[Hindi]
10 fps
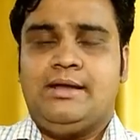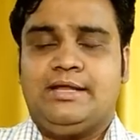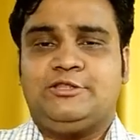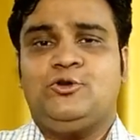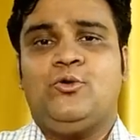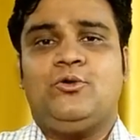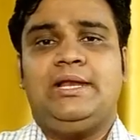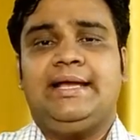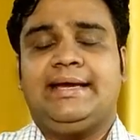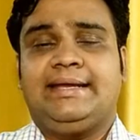रत्नों को
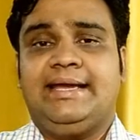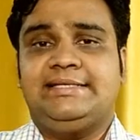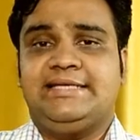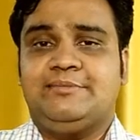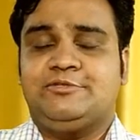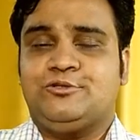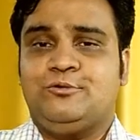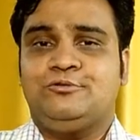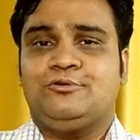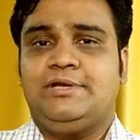लेकर के
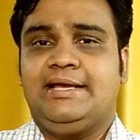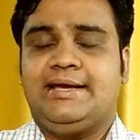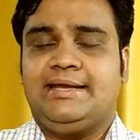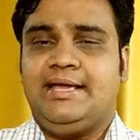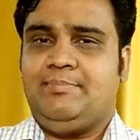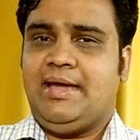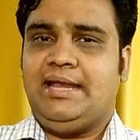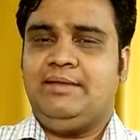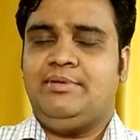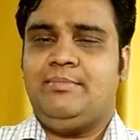जेमस्टोन्स को लेकर के
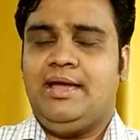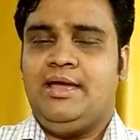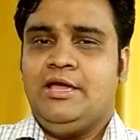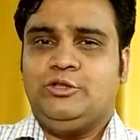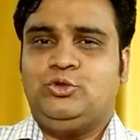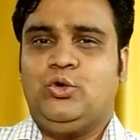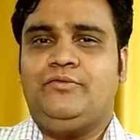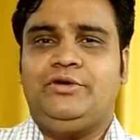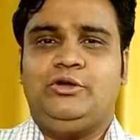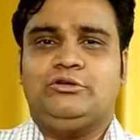पहले भी मैं
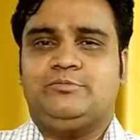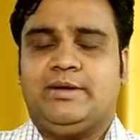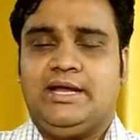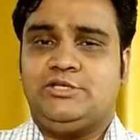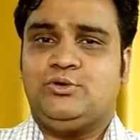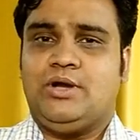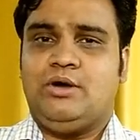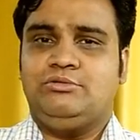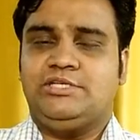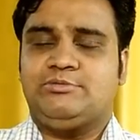दो वीडियोस बना चुका
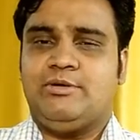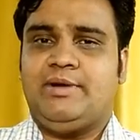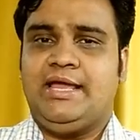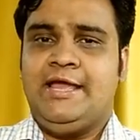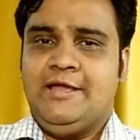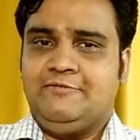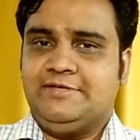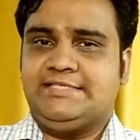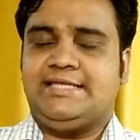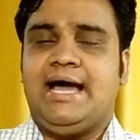हूं जिसमें बड़े
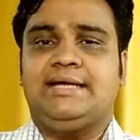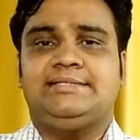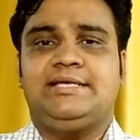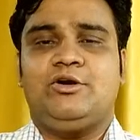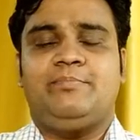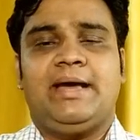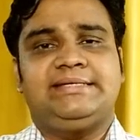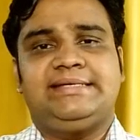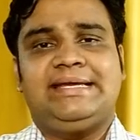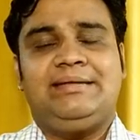विस्तार से और
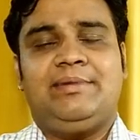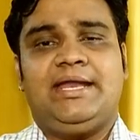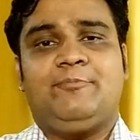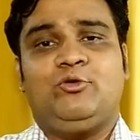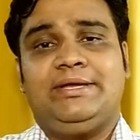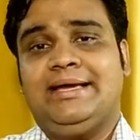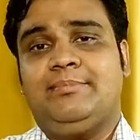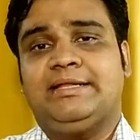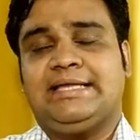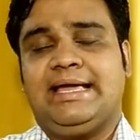बेसिकली मैंने आपको
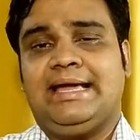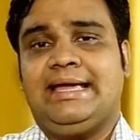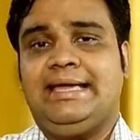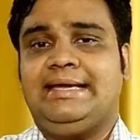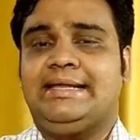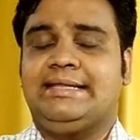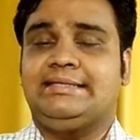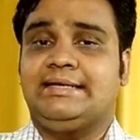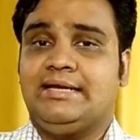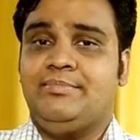यह बताया है कि
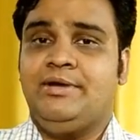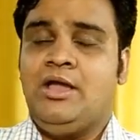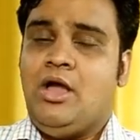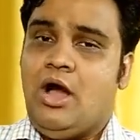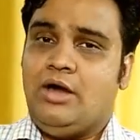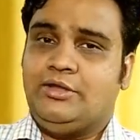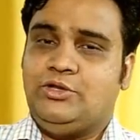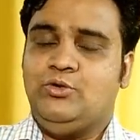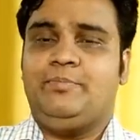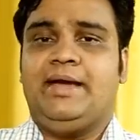रत्न कब और
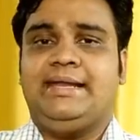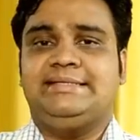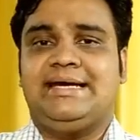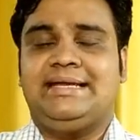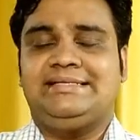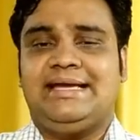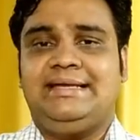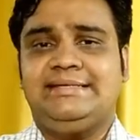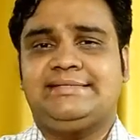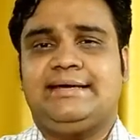क्यों पहने जाने
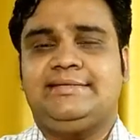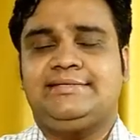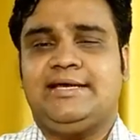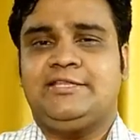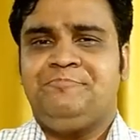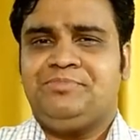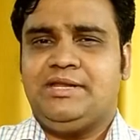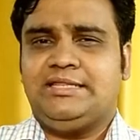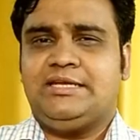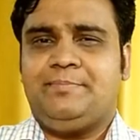चाहिए साथ ही
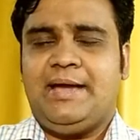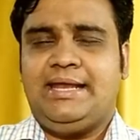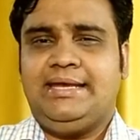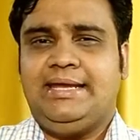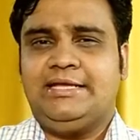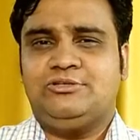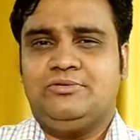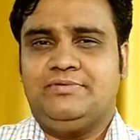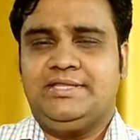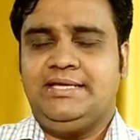साथ रत्न पहनने की
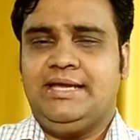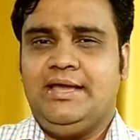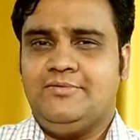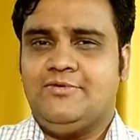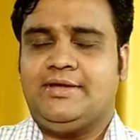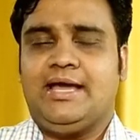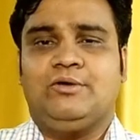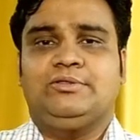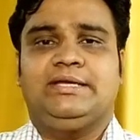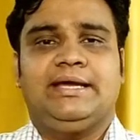जो विधि है वो क्या
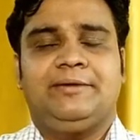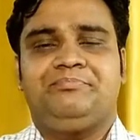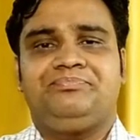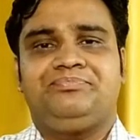होती है